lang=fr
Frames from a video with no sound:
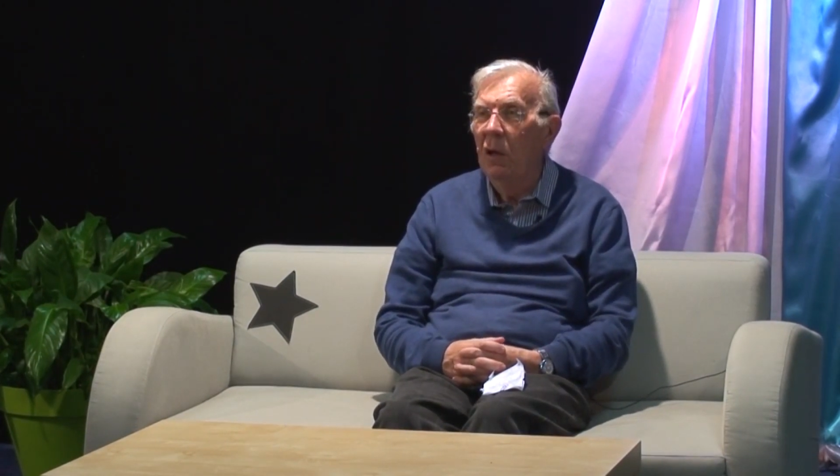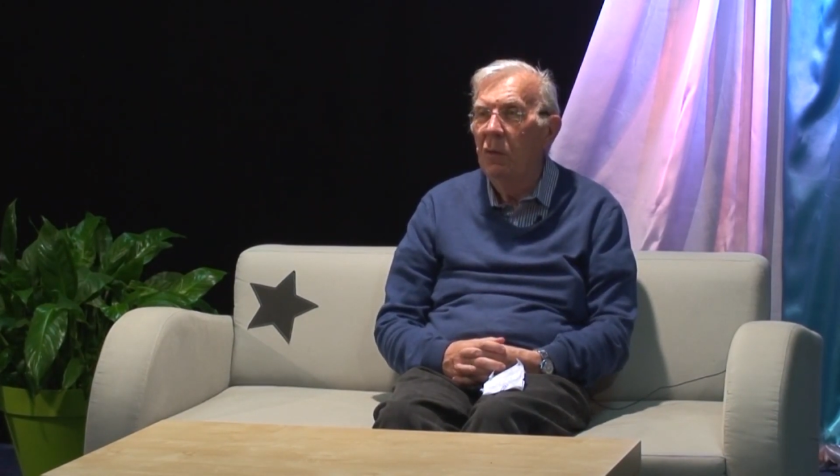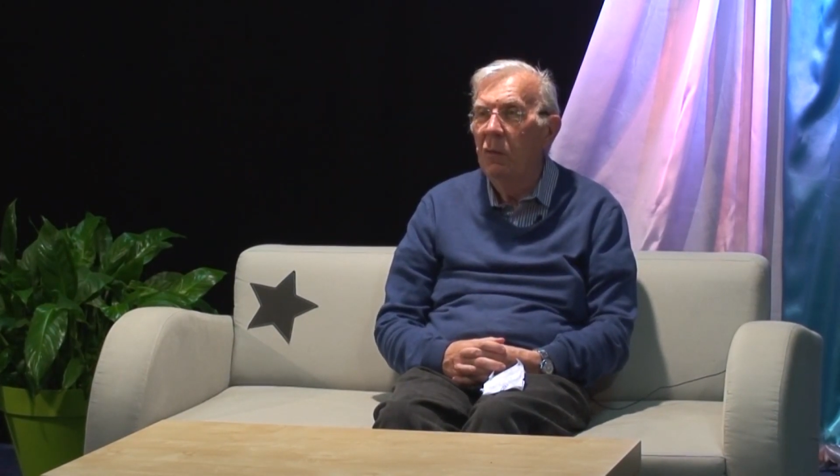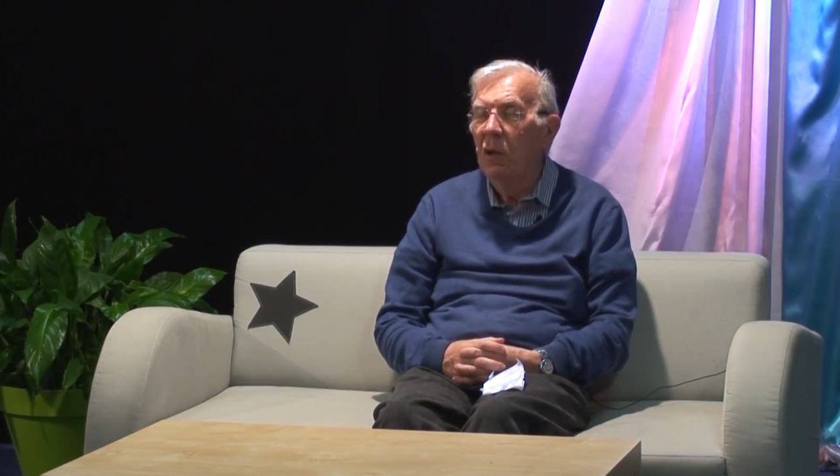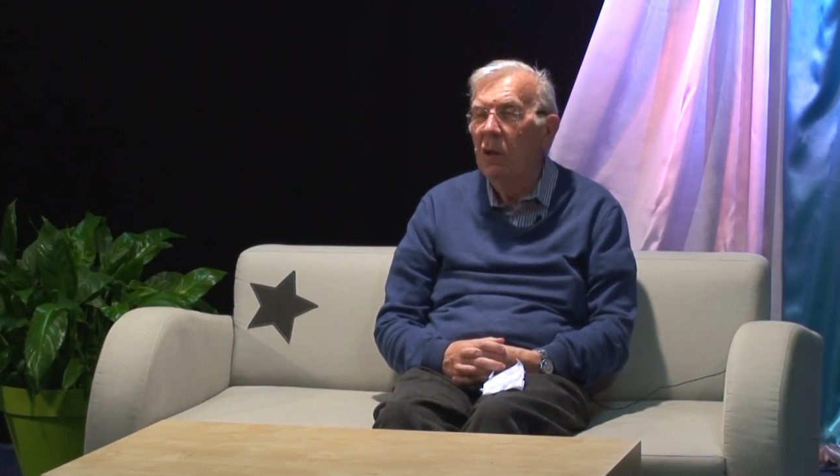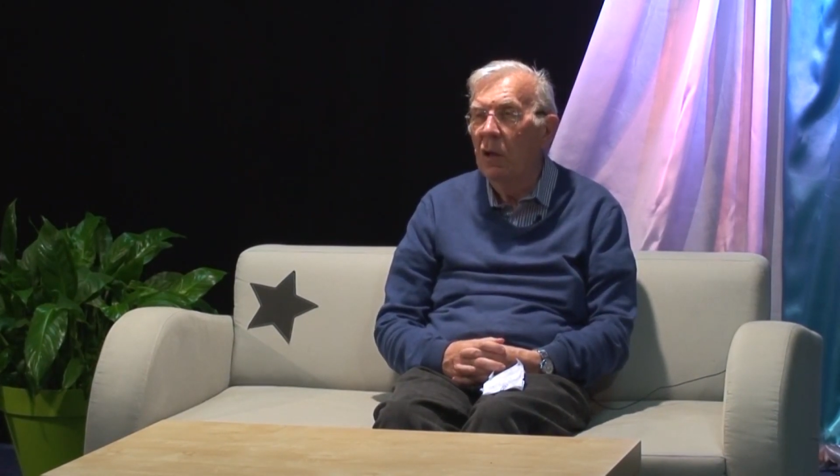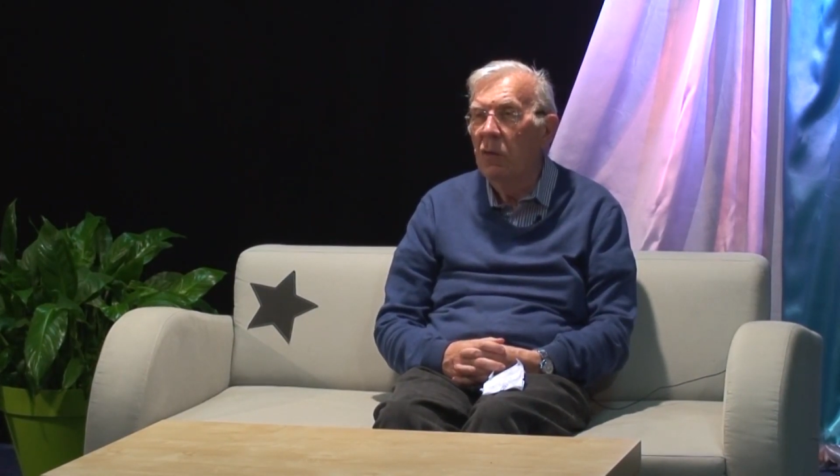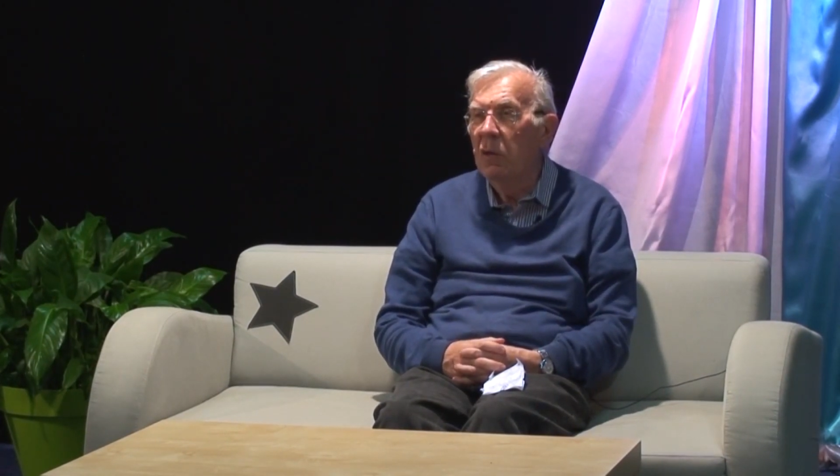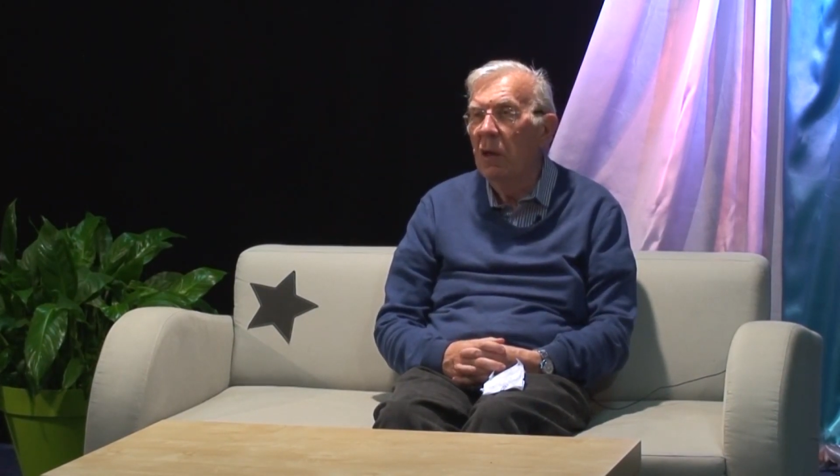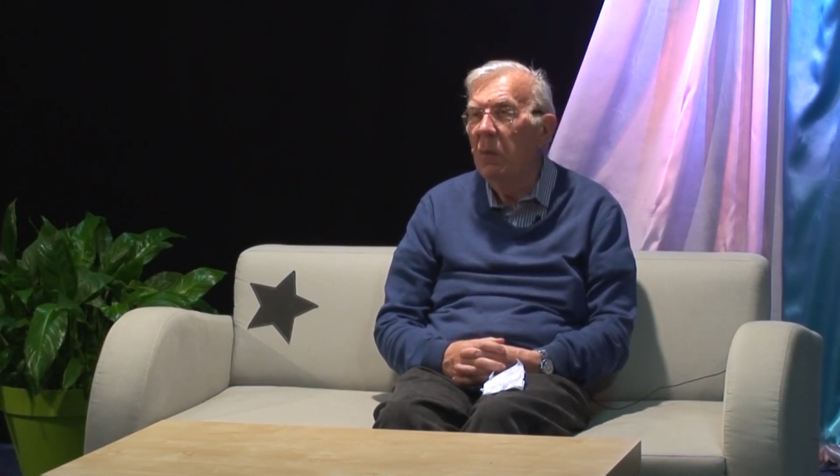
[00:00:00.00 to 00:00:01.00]
tous les
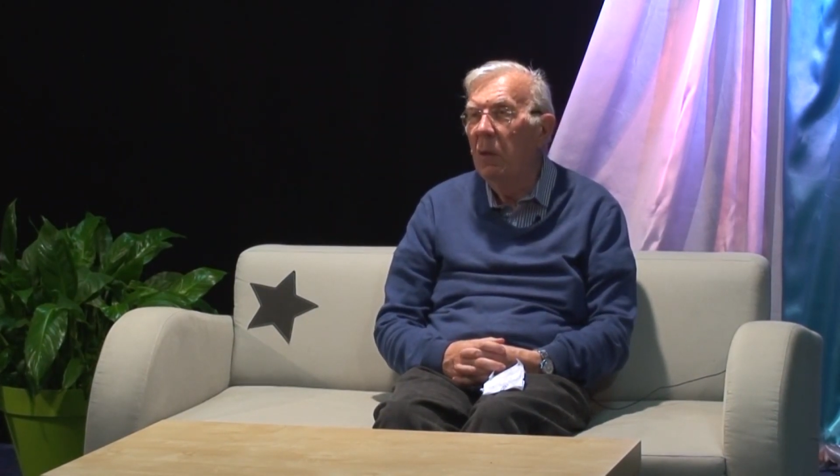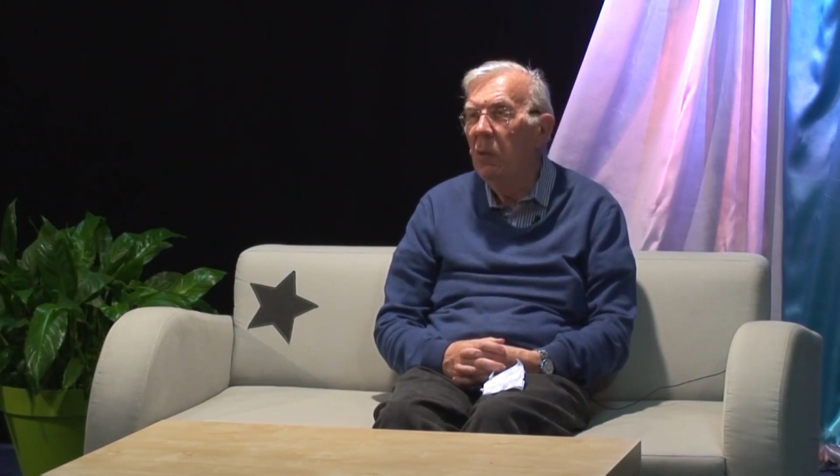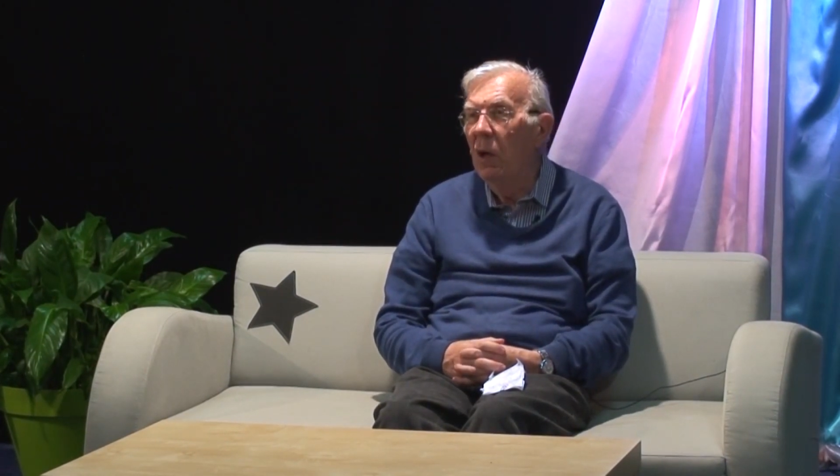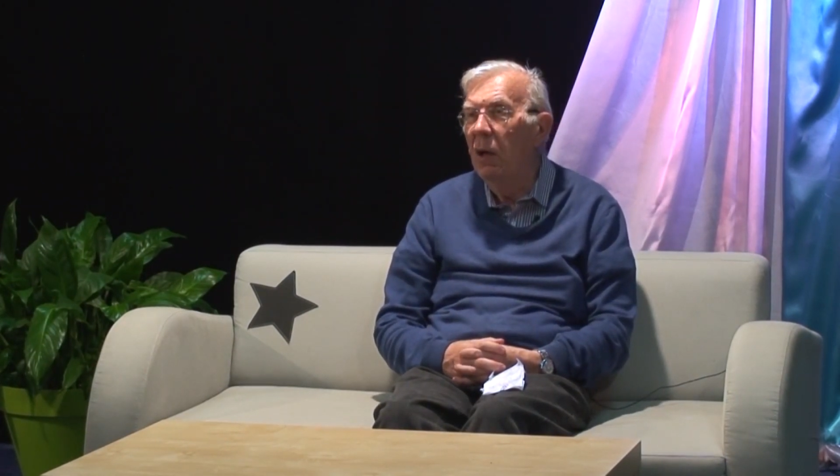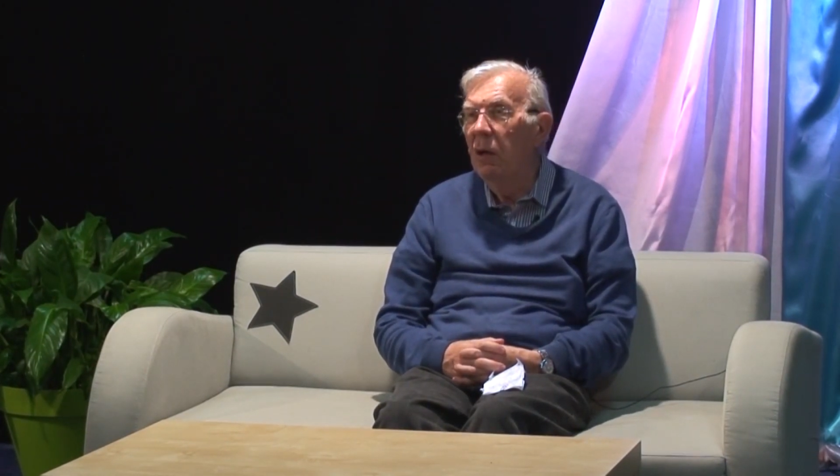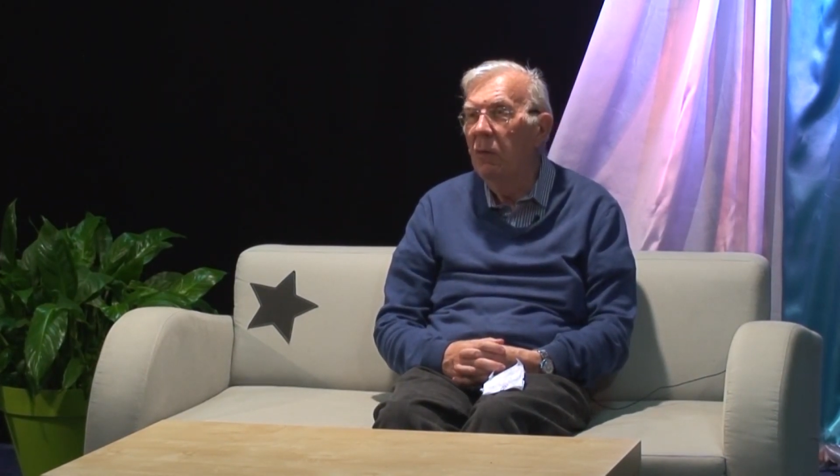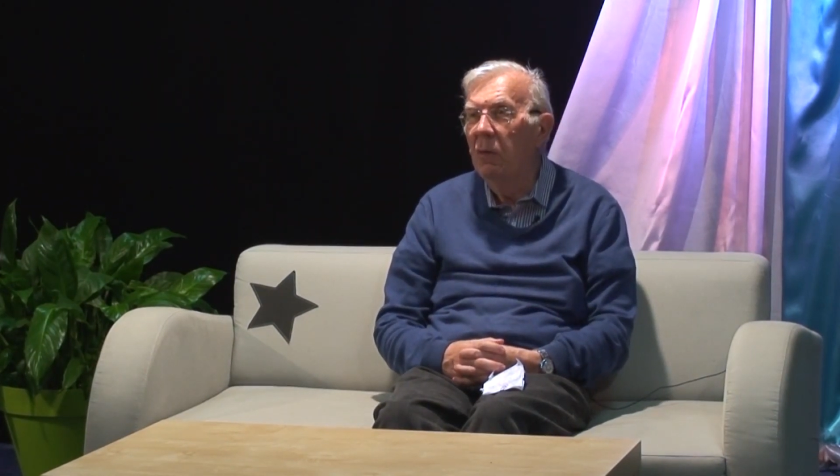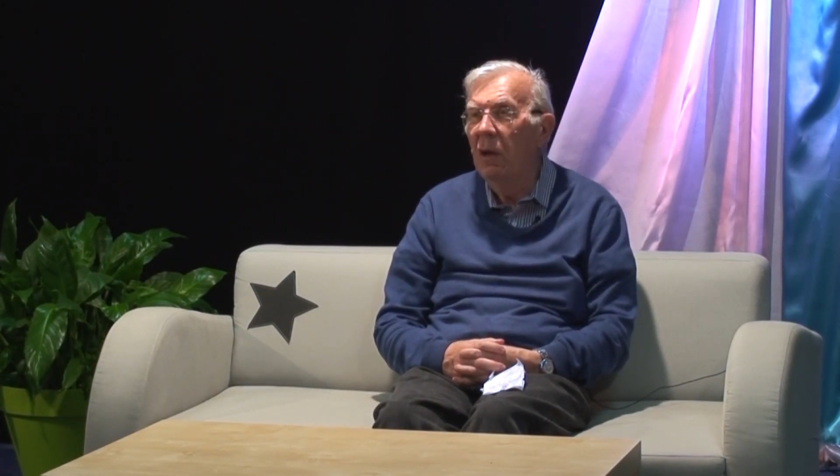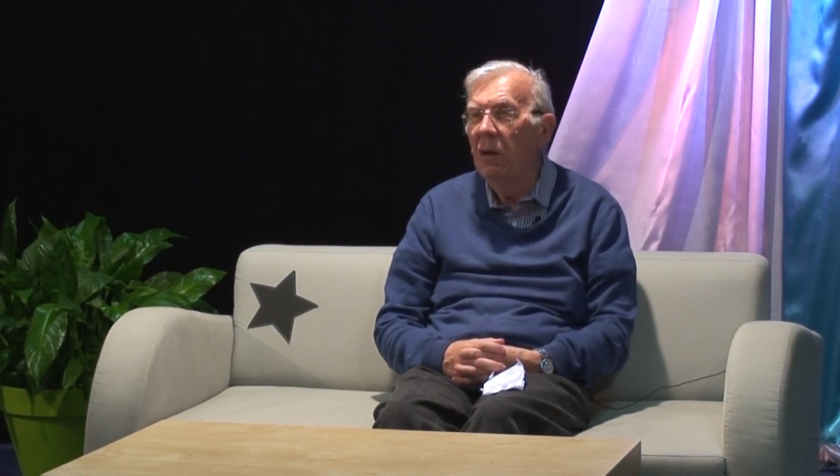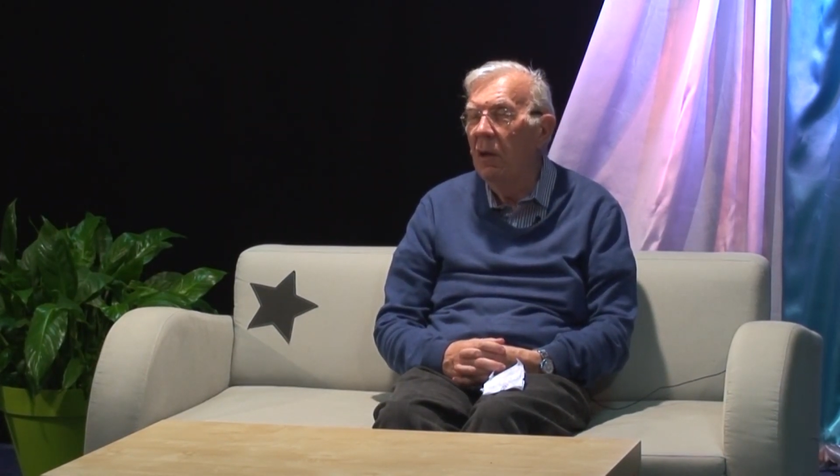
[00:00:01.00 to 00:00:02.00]
garçons s'appelaient Pierre et
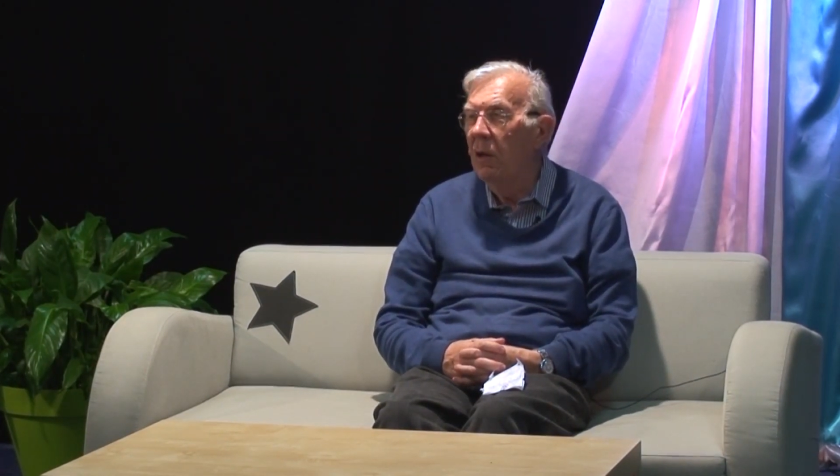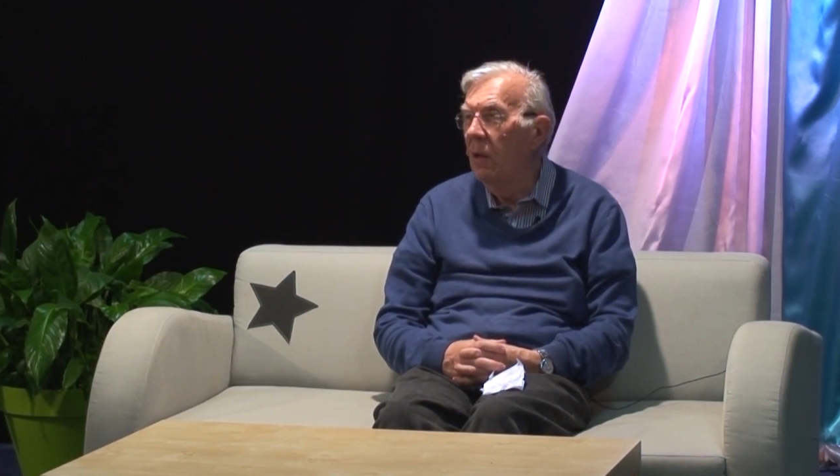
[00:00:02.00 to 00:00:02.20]
toutes les,